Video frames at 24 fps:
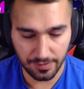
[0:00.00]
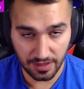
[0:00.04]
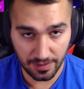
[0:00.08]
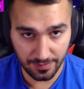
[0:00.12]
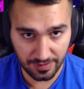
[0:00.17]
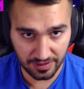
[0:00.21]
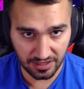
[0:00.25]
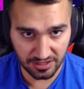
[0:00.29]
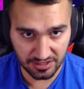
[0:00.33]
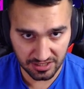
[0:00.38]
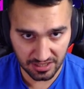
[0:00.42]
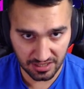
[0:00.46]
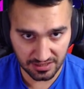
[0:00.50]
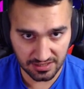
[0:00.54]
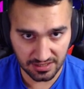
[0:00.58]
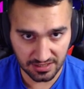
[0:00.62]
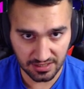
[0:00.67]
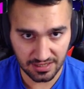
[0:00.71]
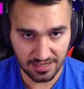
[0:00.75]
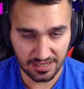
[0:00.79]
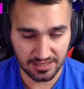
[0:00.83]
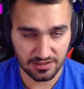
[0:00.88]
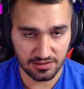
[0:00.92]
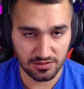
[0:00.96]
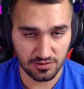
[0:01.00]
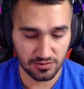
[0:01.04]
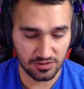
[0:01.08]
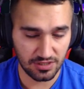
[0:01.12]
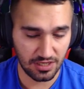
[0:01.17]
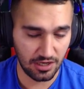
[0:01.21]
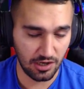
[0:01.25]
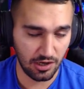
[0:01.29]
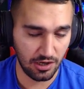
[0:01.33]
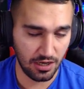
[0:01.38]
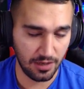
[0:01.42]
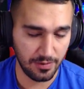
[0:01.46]
قبل كل شيء يا اساطير لا تنسوا
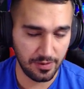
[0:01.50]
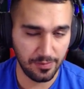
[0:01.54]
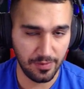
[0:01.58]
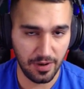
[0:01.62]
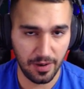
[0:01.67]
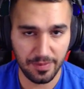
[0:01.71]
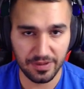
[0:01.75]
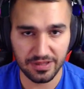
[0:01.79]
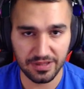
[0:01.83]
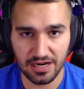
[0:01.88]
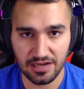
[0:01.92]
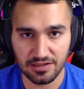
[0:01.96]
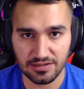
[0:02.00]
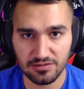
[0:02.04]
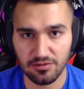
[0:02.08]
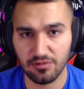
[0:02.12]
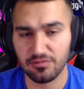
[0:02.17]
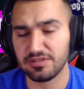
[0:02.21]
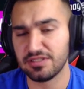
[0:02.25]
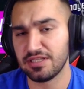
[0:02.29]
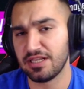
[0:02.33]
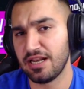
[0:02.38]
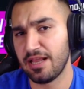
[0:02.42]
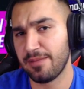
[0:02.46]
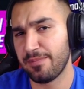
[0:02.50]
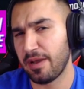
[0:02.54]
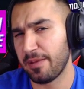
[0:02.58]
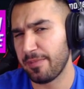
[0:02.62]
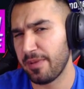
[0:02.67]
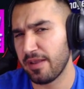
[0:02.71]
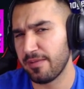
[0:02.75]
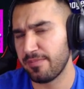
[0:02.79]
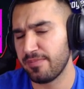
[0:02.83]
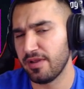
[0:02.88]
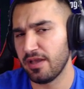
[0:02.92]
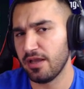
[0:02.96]
تصلوا على الحبيب محمد عليه الصلاه والسلام
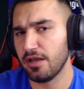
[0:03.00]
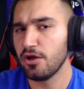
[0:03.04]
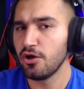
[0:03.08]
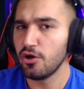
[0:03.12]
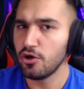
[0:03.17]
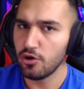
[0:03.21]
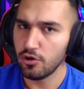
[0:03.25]
حبايبنا